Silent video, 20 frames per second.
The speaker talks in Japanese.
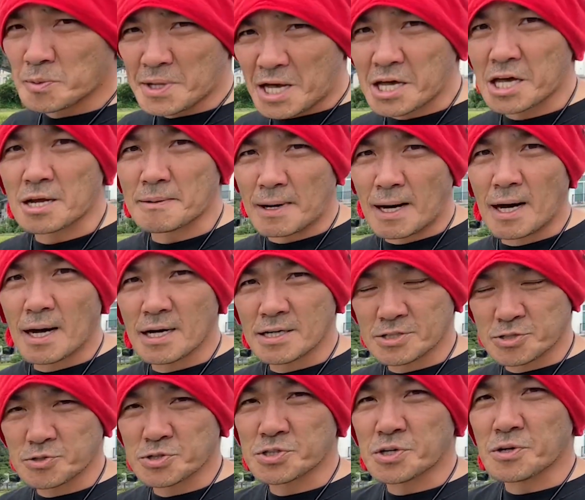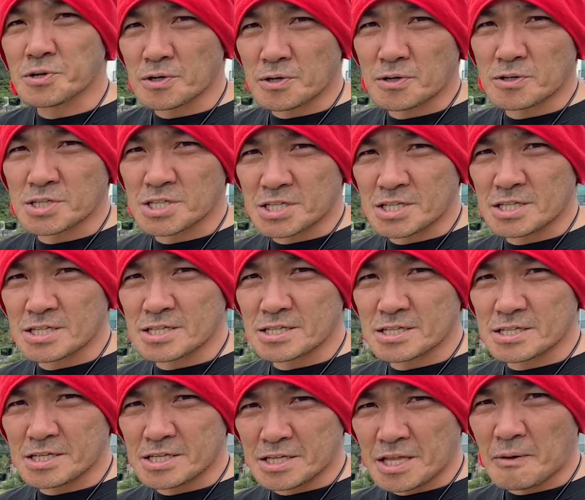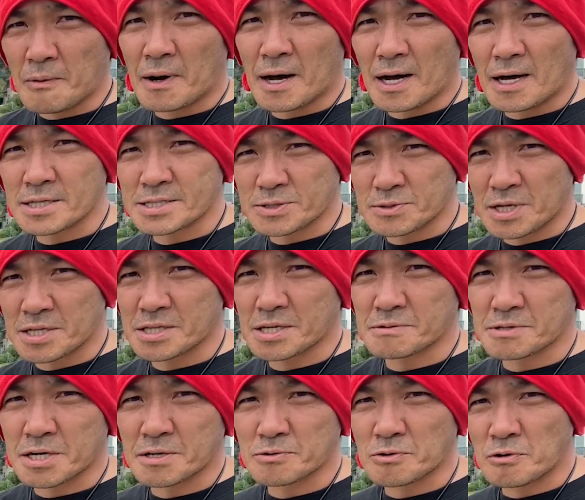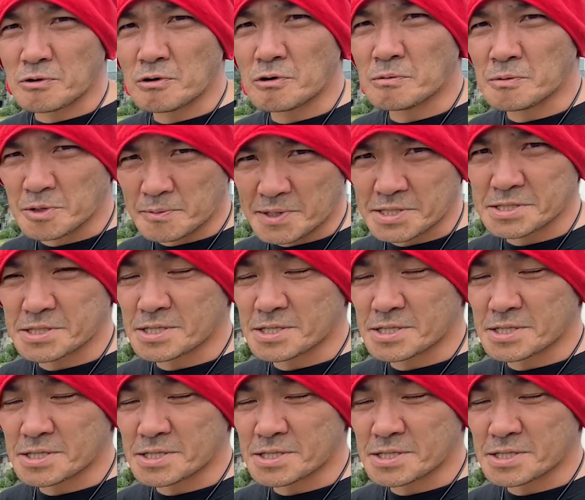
もなければ、順調に稲は育ってくれると思いま